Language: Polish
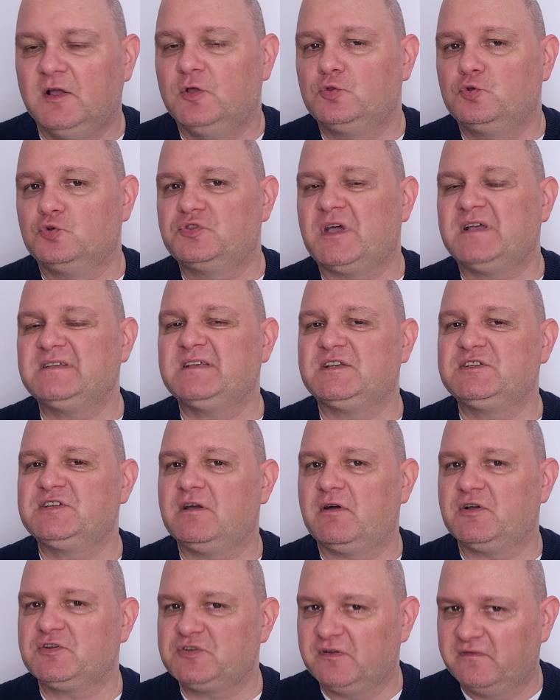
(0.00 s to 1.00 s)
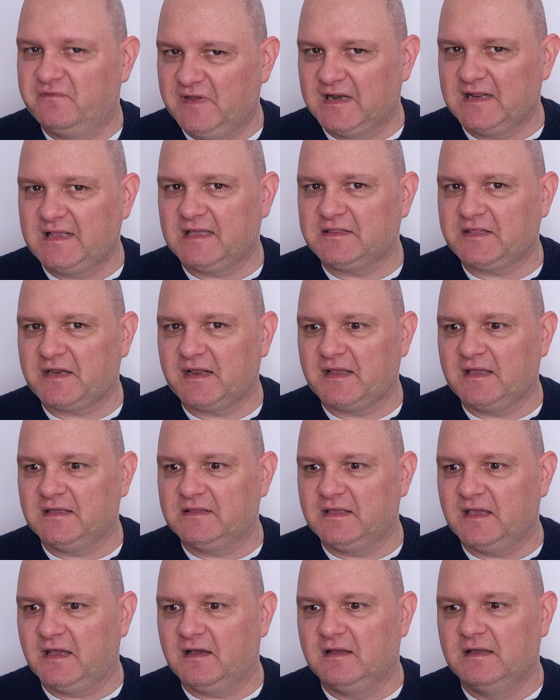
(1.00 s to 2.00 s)
Tutaj zadziała się wielka
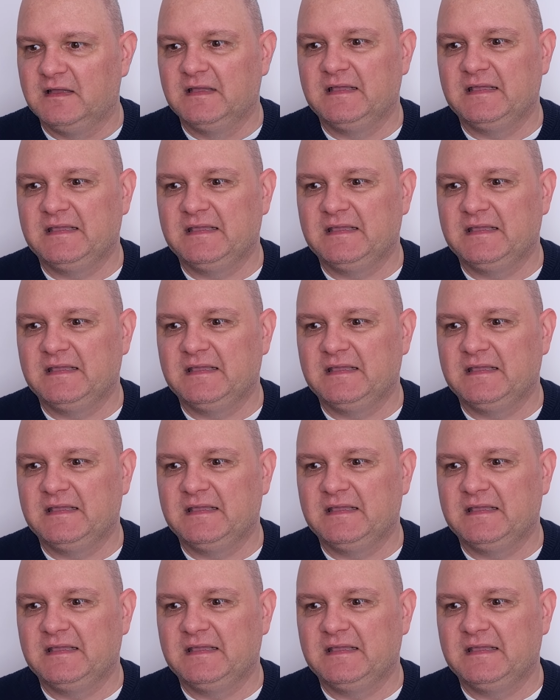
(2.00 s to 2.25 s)
tragedia.